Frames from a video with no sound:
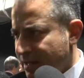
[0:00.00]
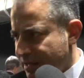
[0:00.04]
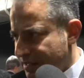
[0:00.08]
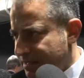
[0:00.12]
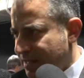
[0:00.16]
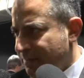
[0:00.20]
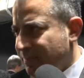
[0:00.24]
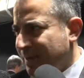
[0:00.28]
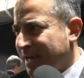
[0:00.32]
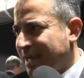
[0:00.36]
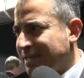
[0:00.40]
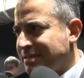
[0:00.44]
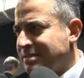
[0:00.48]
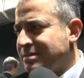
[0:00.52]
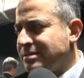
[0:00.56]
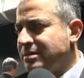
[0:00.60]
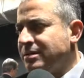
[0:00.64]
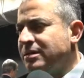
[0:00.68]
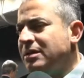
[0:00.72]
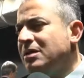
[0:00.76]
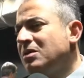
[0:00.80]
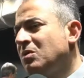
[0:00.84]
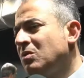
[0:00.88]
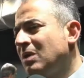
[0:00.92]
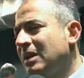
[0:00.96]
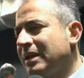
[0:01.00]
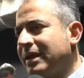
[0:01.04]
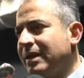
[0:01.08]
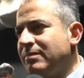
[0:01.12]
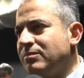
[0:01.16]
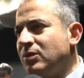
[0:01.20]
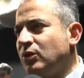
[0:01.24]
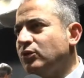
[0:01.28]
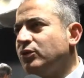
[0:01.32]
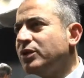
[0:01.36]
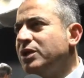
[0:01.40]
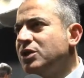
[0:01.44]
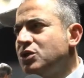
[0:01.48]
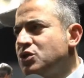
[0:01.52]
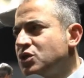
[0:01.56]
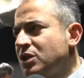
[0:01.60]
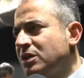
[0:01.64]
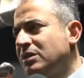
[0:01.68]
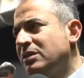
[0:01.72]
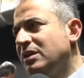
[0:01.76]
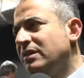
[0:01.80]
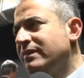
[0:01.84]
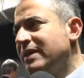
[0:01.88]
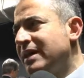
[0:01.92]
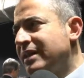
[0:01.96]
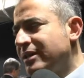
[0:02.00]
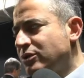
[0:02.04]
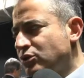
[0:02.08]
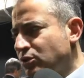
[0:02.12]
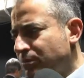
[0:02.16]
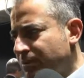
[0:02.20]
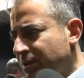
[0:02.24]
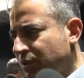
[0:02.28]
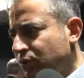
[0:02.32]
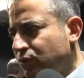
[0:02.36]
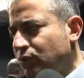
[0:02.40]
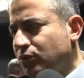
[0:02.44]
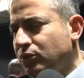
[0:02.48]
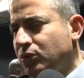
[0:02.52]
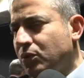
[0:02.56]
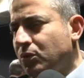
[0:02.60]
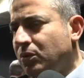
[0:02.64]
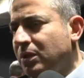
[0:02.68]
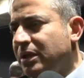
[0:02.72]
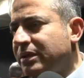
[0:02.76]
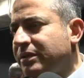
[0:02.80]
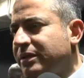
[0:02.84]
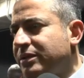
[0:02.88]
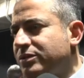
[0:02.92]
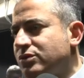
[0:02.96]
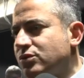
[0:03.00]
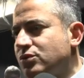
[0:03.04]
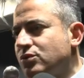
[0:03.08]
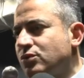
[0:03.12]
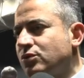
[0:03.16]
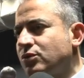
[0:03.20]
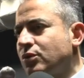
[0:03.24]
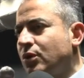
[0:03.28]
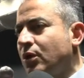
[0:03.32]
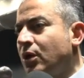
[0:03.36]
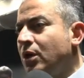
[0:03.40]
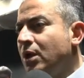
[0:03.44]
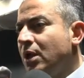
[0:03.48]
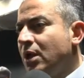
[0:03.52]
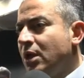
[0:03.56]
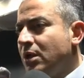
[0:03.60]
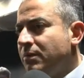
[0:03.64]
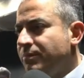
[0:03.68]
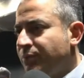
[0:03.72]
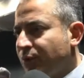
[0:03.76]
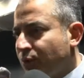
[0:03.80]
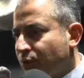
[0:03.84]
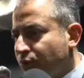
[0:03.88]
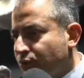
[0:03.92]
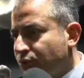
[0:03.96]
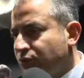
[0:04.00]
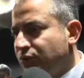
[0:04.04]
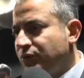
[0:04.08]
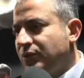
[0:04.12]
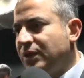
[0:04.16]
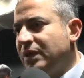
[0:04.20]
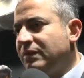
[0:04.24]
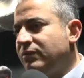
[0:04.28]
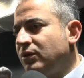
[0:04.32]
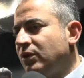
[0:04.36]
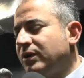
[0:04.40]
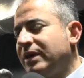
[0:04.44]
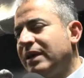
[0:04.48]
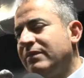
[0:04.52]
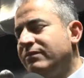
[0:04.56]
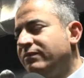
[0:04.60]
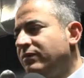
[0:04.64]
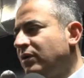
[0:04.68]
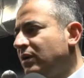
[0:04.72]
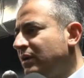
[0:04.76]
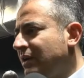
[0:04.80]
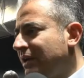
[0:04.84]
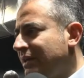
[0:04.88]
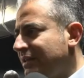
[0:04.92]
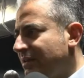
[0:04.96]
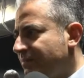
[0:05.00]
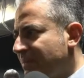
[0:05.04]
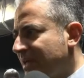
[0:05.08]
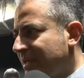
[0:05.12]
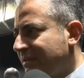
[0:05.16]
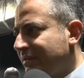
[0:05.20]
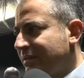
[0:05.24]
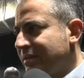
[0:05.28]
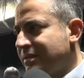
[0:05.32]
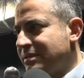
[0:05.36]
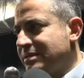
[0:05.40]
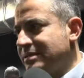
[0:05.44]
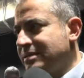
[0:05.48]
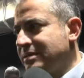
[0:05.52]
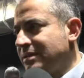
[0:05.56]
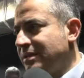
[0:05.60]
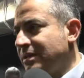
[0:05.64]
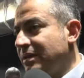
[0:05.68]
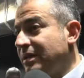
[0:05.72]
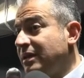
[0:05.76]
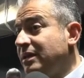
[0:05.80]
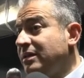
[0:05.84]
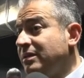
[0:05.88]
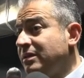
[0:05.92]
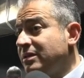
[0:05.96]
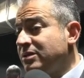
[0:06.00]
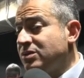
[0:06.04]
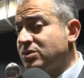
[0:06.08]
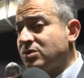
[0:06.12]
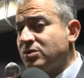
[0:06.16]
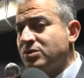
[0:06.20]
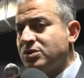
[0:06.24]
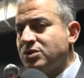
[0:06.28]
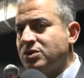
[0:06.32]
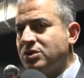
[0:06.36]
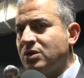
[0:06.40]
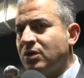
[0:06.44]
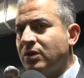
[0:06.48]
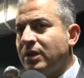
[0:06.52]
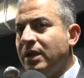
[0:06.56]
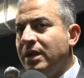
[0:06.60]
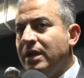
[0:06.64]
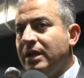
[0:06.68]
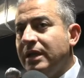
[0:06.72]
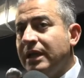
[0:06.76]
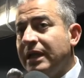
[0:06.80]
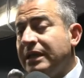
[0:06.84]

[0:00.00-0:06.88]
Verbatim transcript: deprestiti, in qualche modo incentivare soprattutto quel tessuto produttivo che ha voglia di mettersi in discussione.